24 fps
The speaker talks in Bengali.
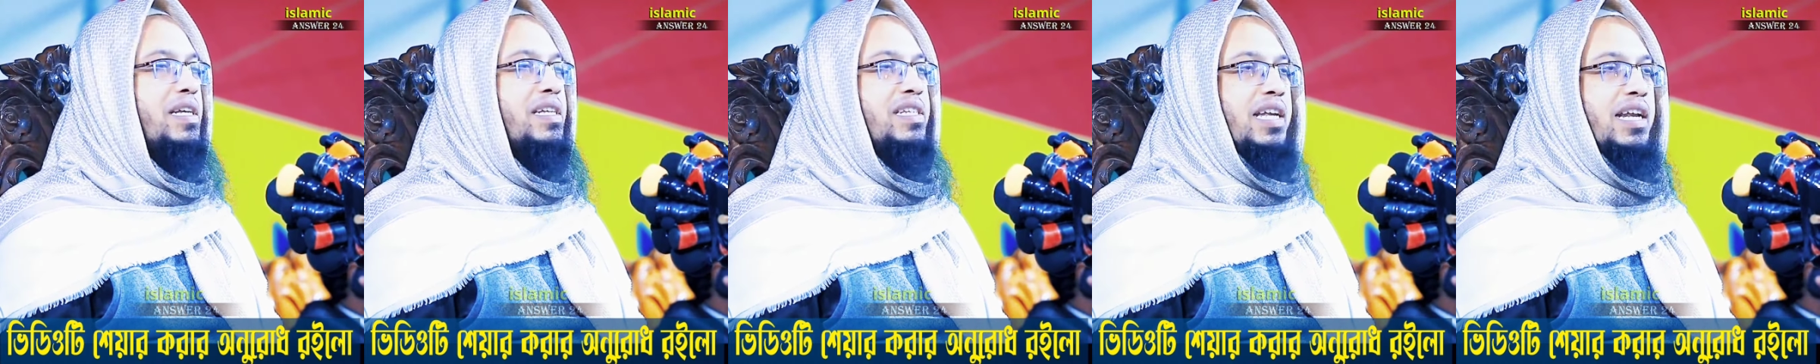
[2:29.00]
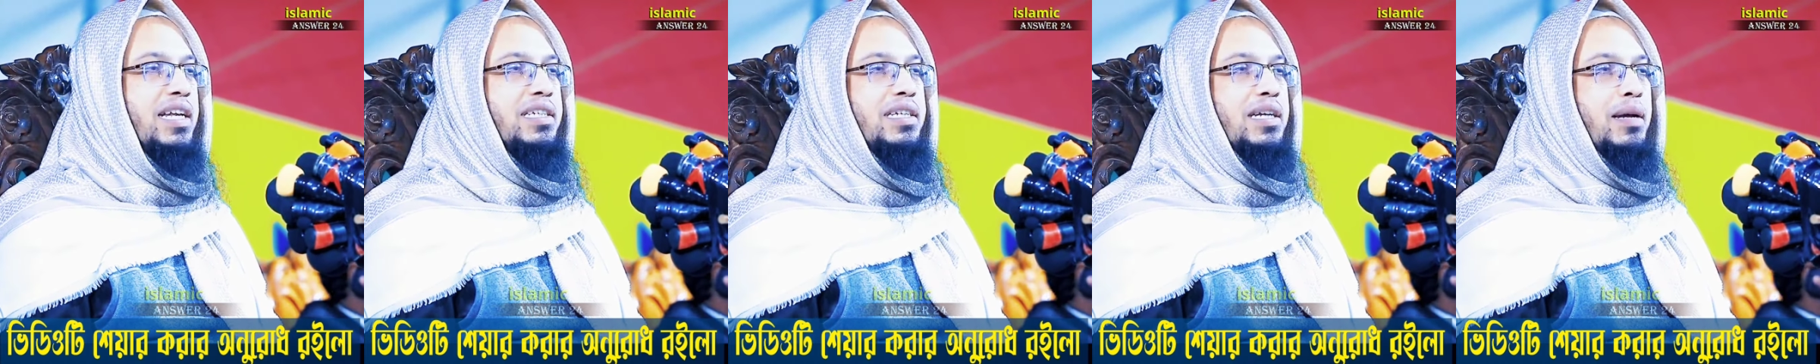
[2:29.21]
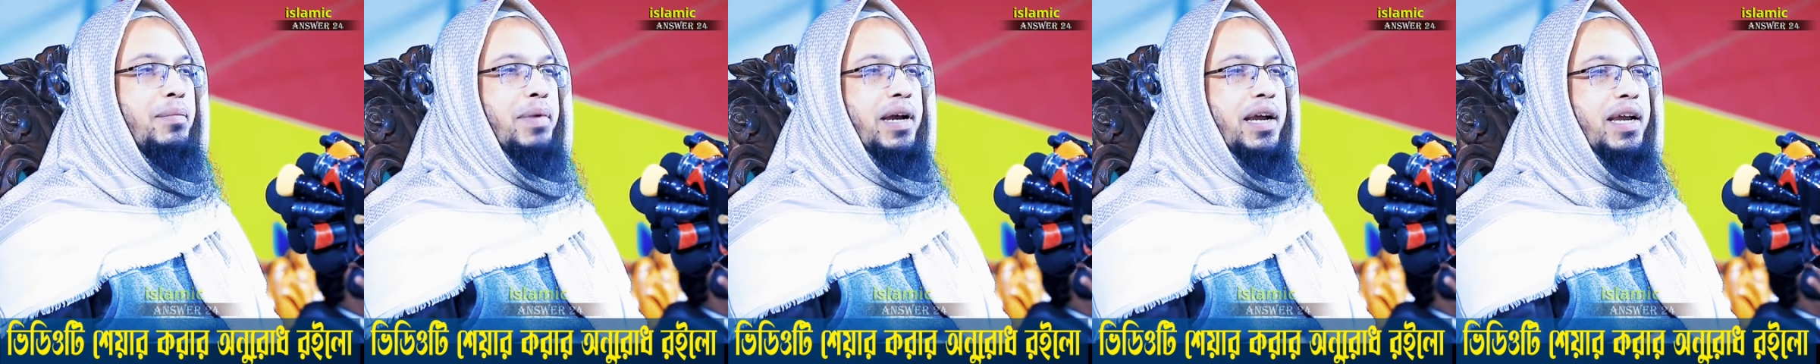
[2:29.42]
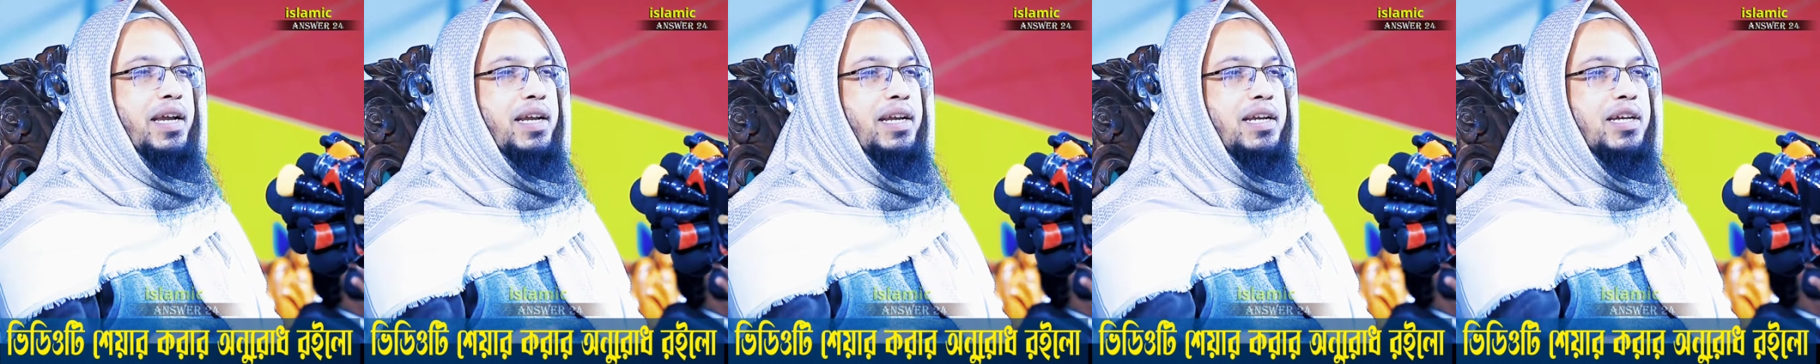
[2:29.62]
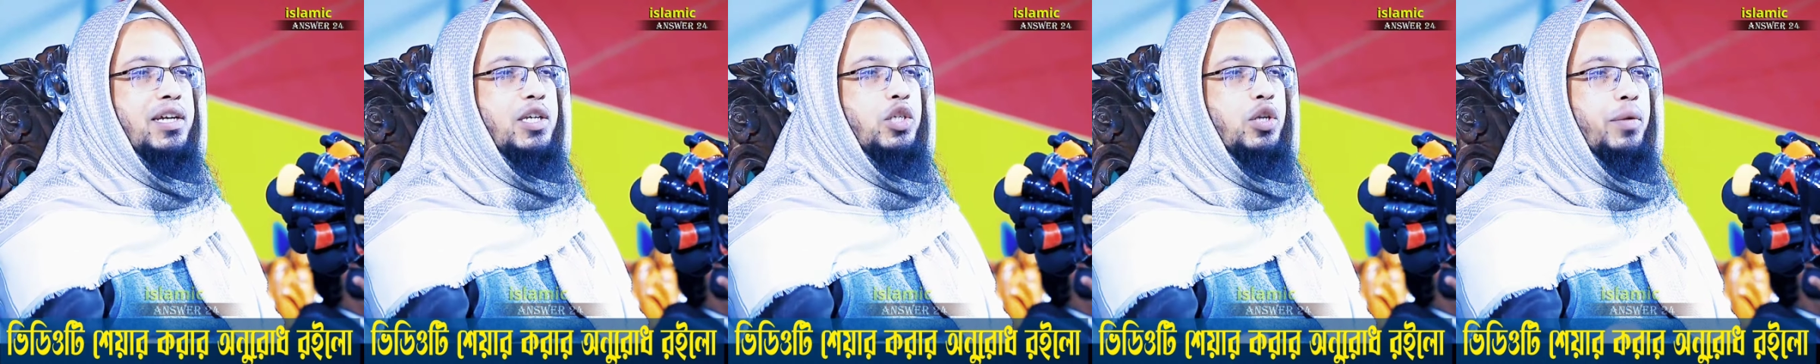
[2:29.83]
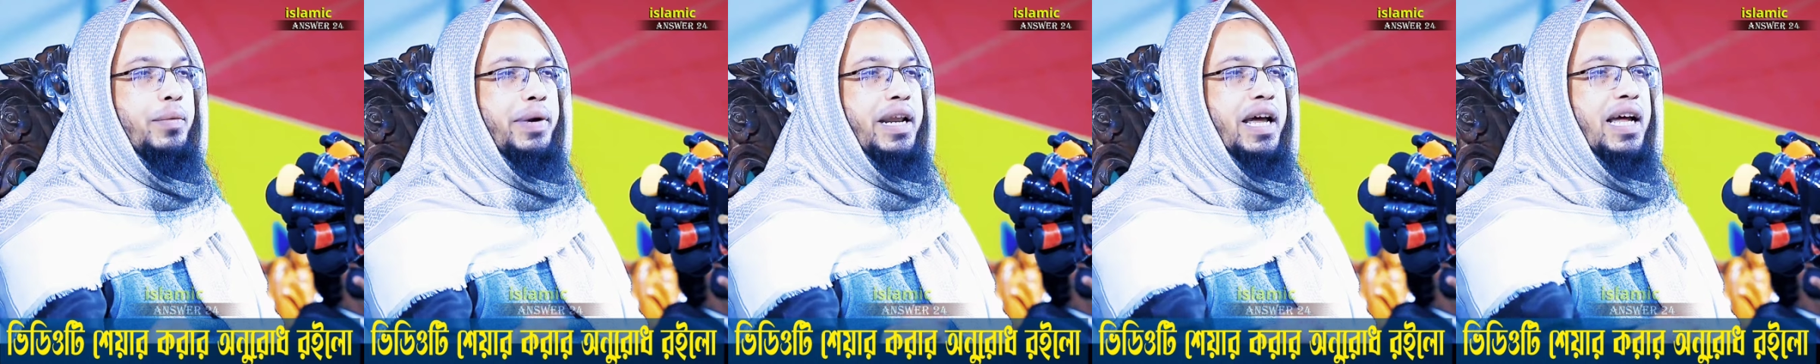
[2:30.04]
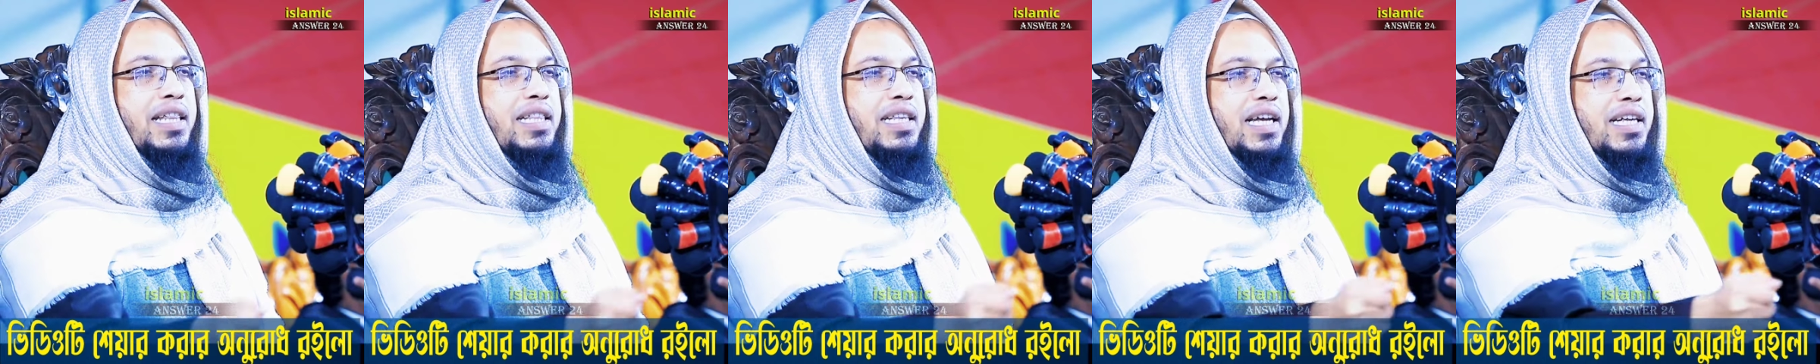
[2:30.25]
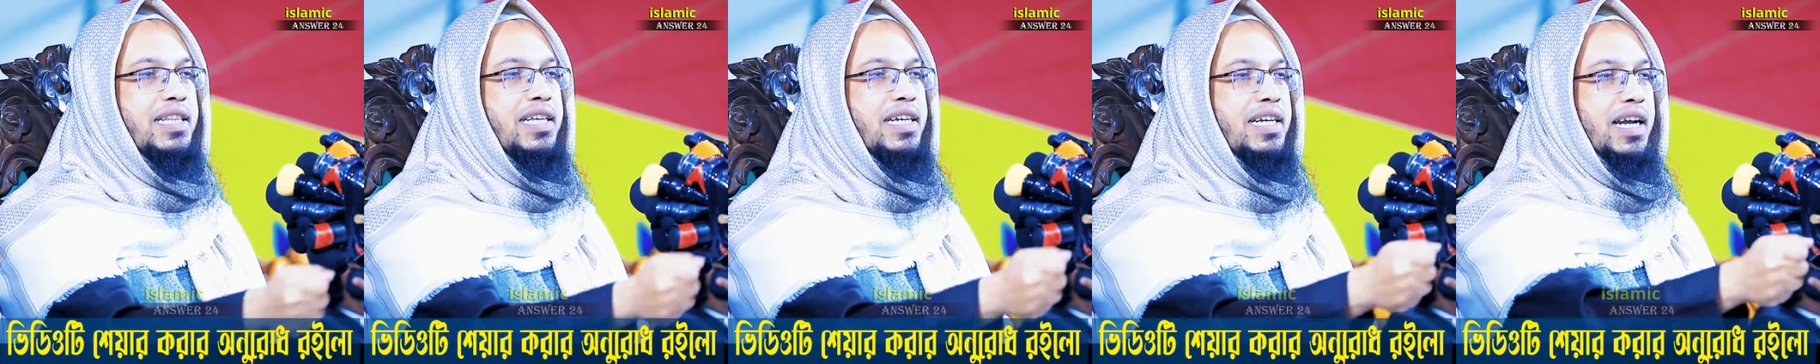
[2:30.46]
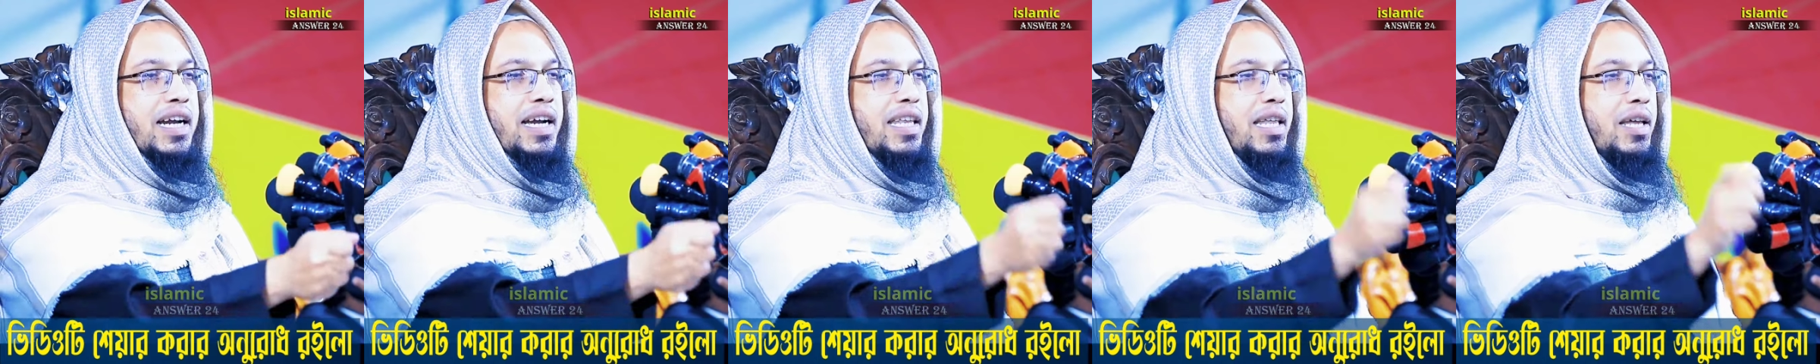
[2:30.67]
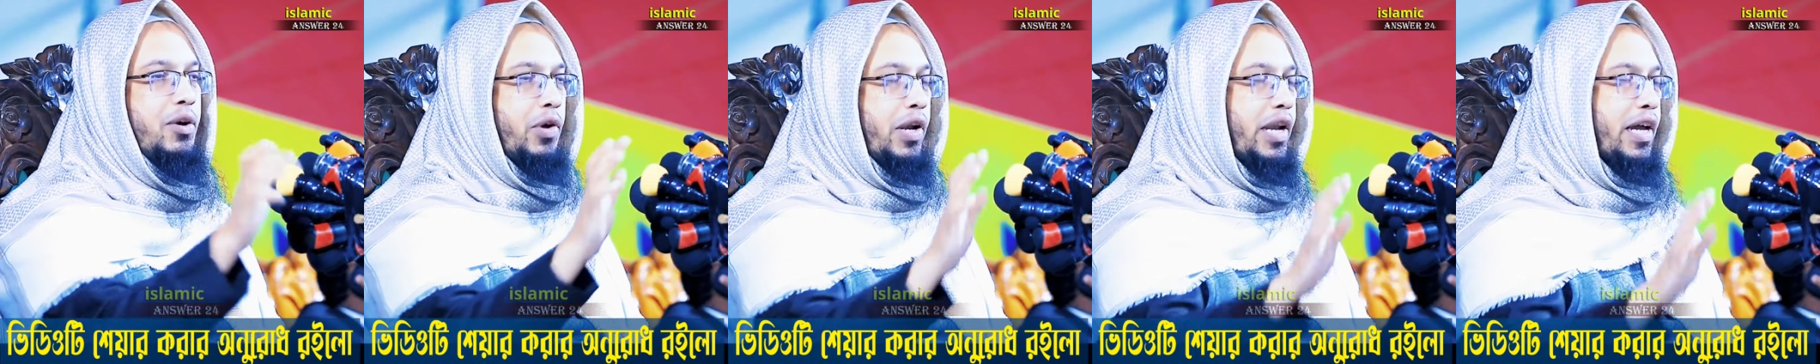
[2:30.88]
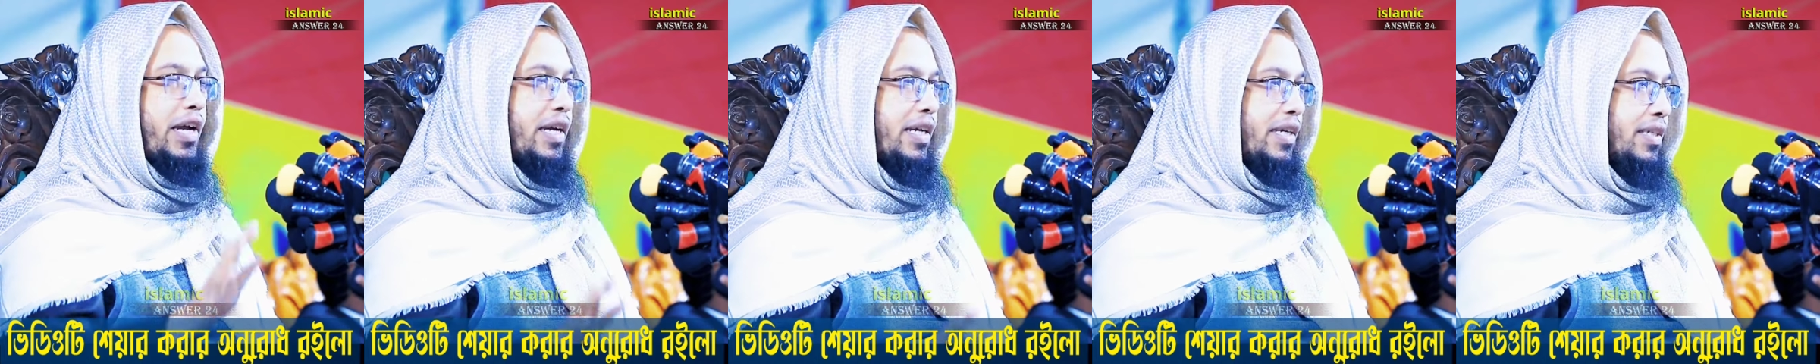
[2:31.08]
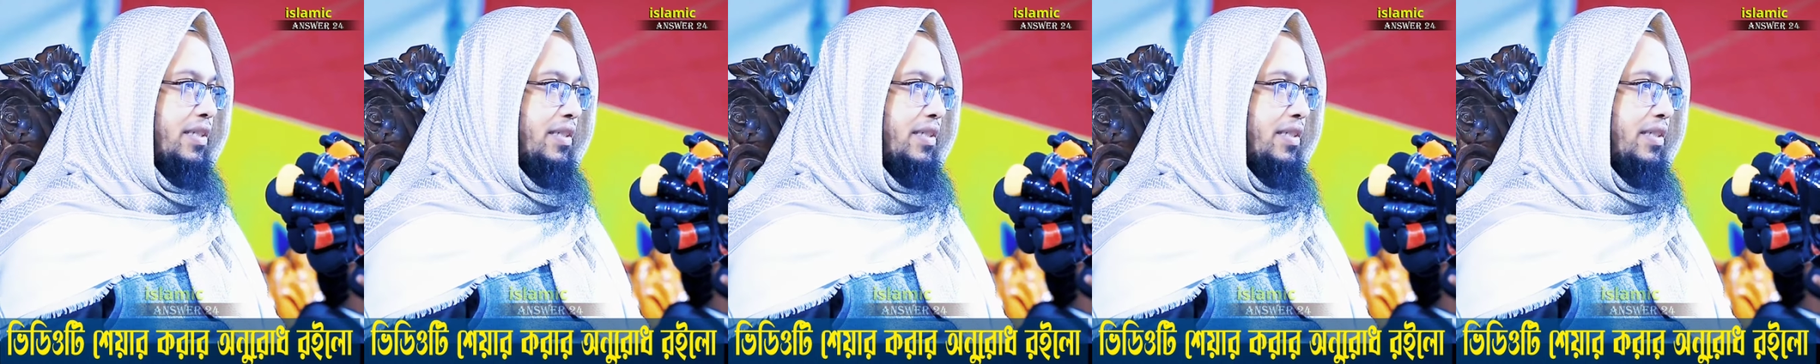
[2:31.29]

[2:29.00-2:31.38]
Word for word: বেচারা জামাই সবার হাতে হাতে টাকা দেওয়া লাগে